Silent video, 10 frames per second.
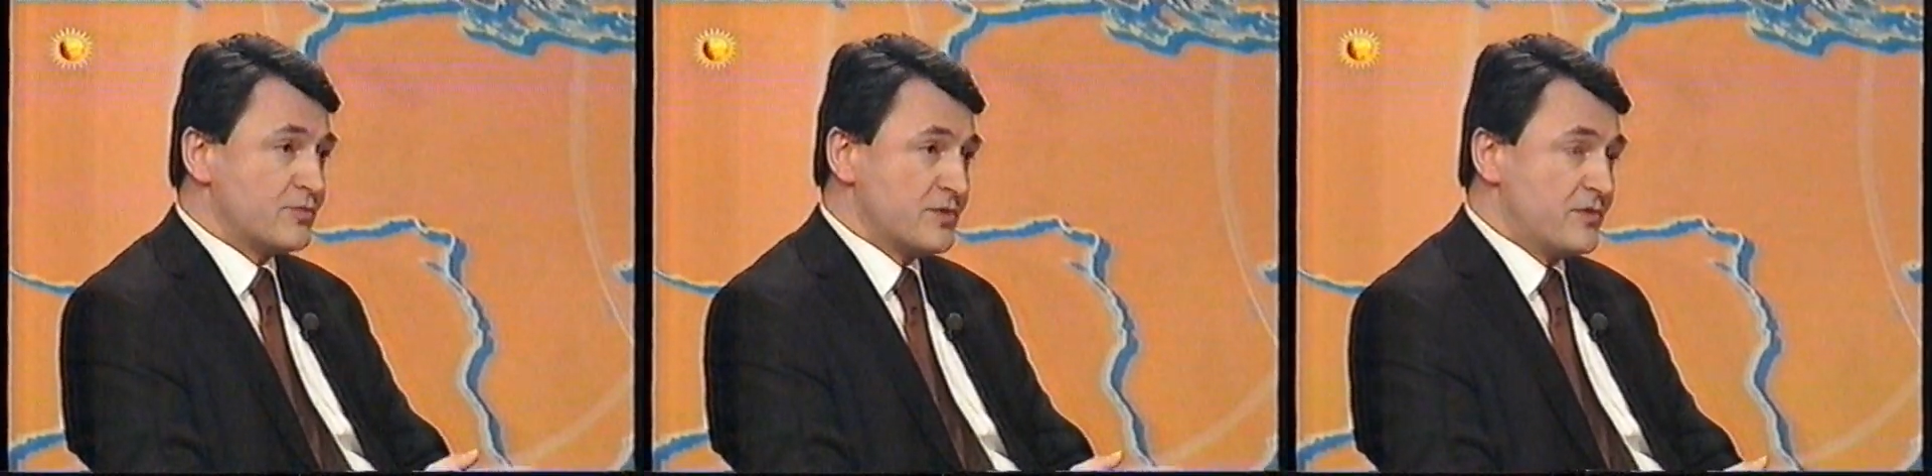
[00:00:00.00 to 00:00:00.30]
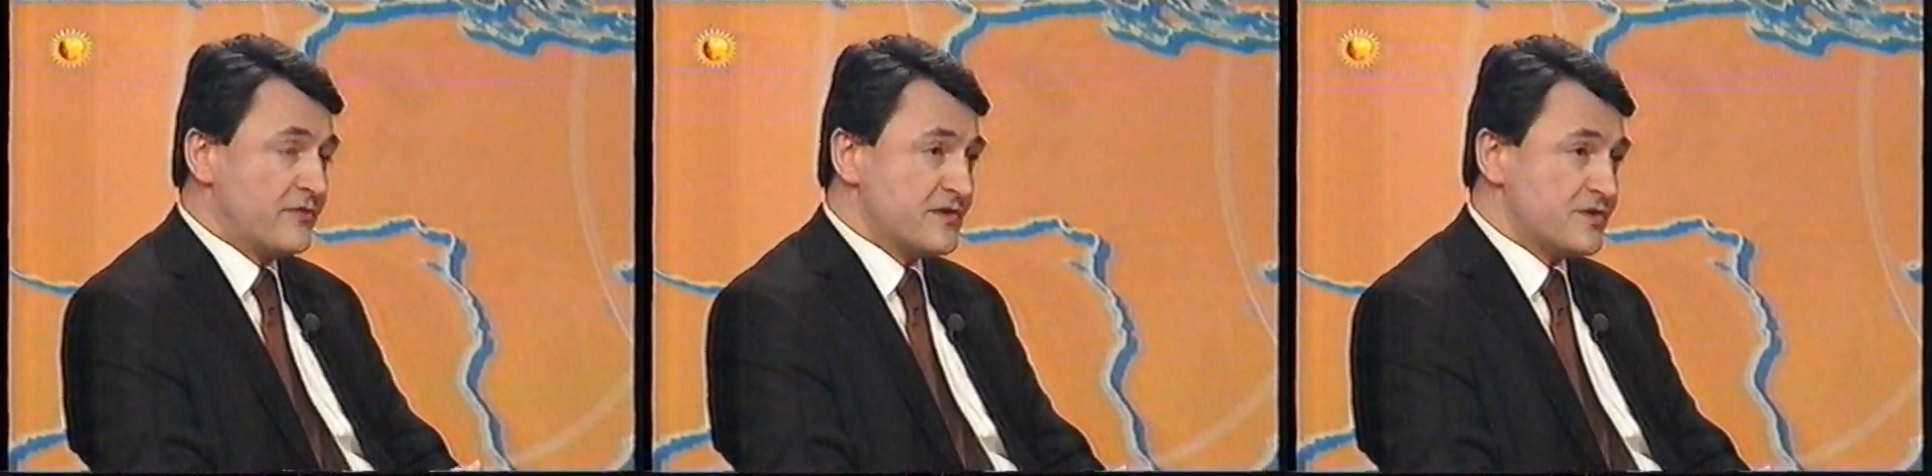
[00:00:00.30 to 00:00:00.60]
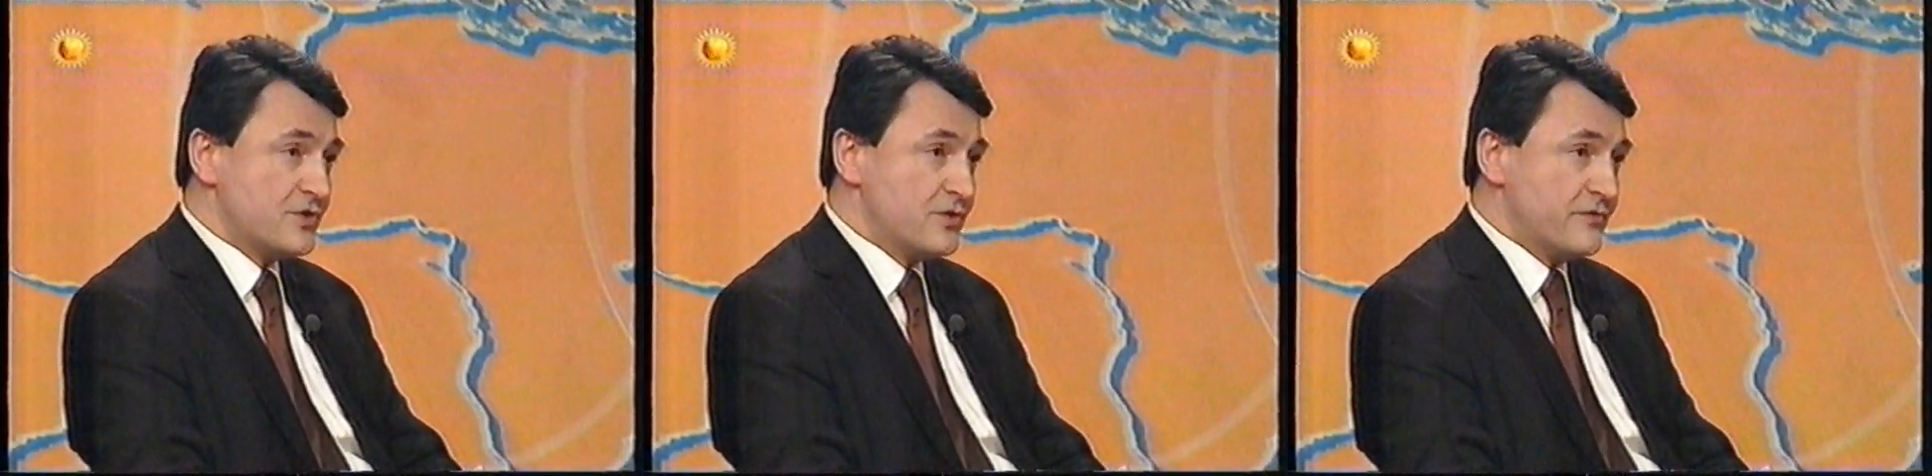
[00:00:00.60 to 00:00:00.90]
przeprowadza
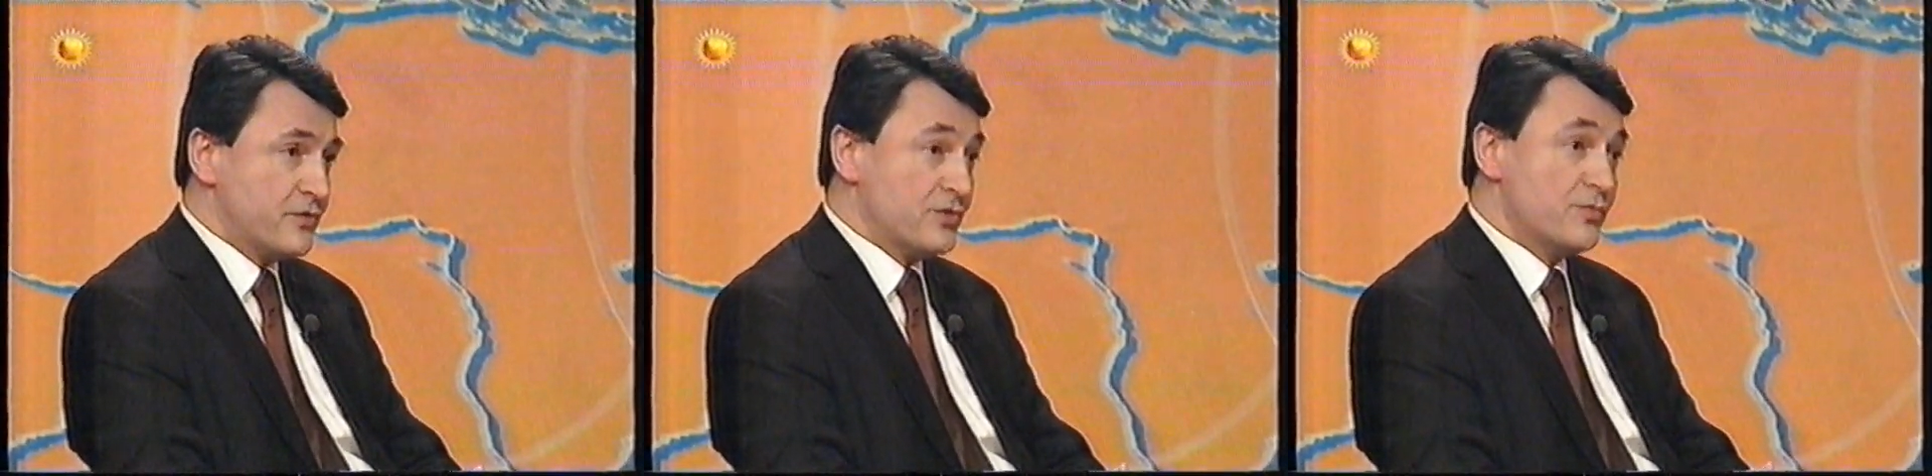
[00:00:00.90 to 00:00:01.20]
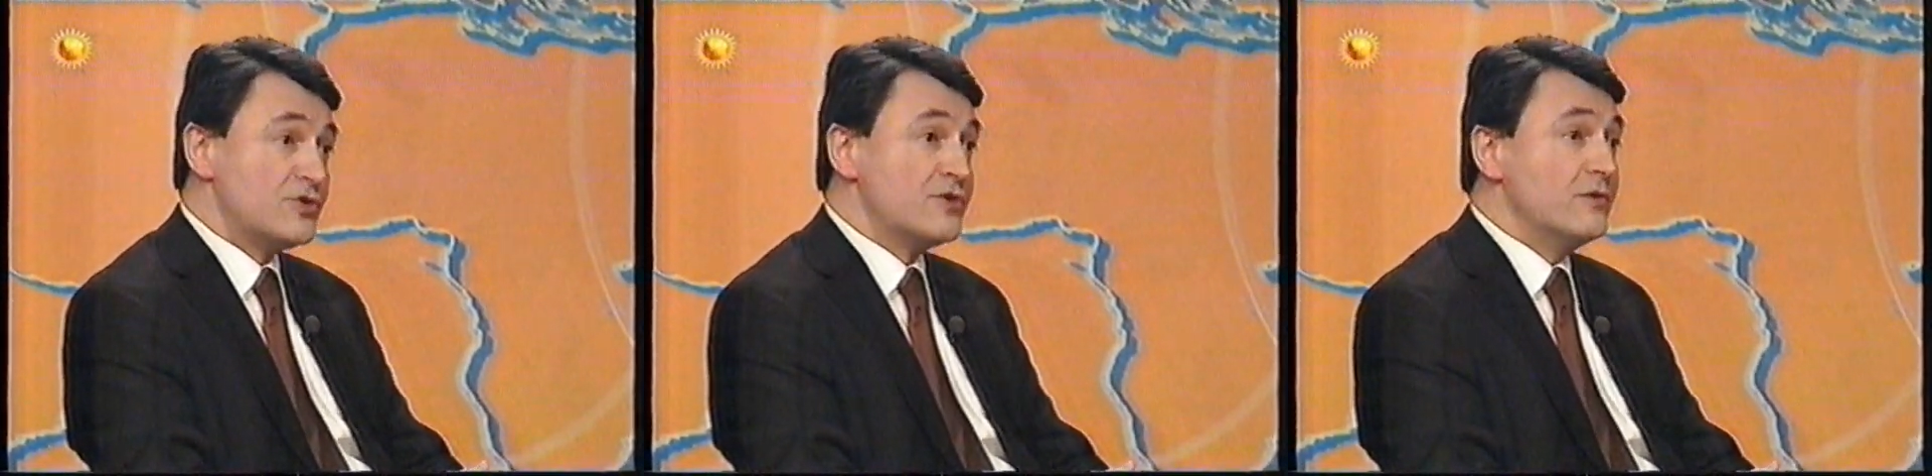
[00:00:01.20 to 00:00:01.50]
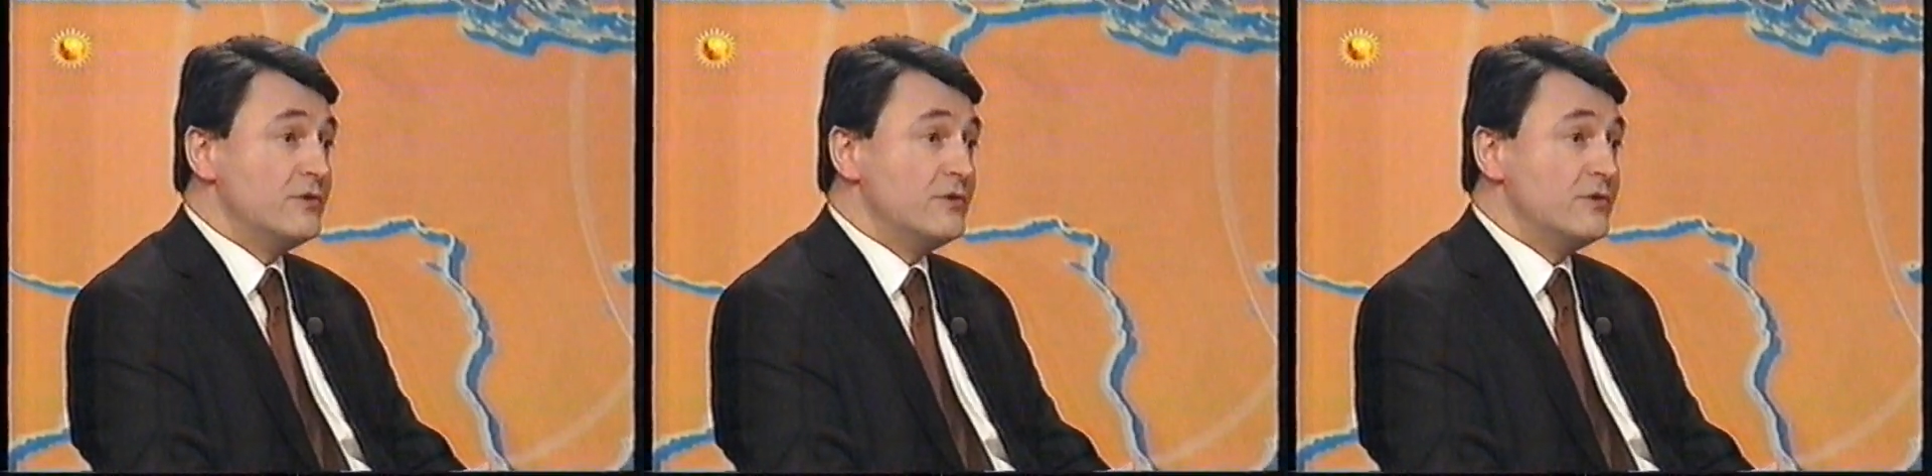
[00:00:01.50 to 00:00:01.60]
się dowody, bądź